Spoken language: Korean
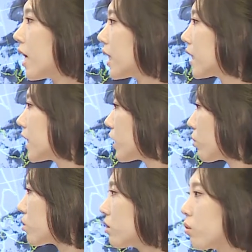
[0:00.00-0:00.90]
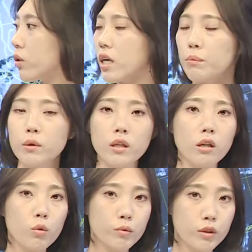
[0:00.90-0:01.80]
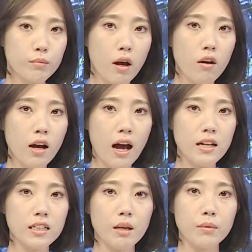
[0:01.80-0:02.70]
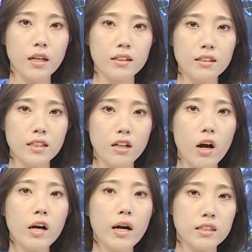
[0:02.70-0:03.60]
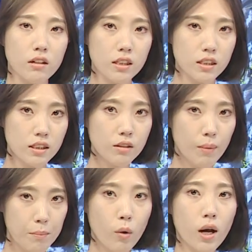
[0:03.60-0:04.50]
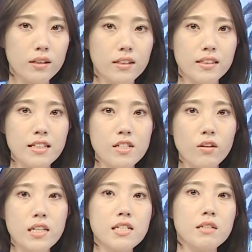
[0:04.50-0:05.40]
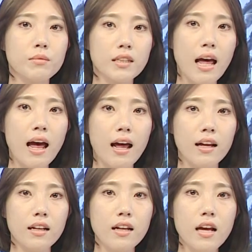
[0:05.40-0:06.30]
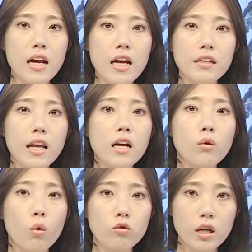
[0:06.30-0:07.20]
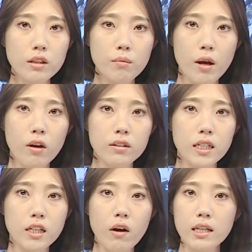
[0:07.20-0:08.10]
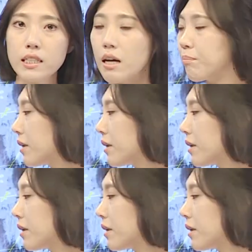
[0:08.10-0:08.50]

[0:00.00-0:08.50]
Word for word: 이를 이동성 고기압이라고 부르며 가을 기압계는 이러한 과정을 반복하는 특성이 있습니다. 내일 오후가 되면 이러한 기압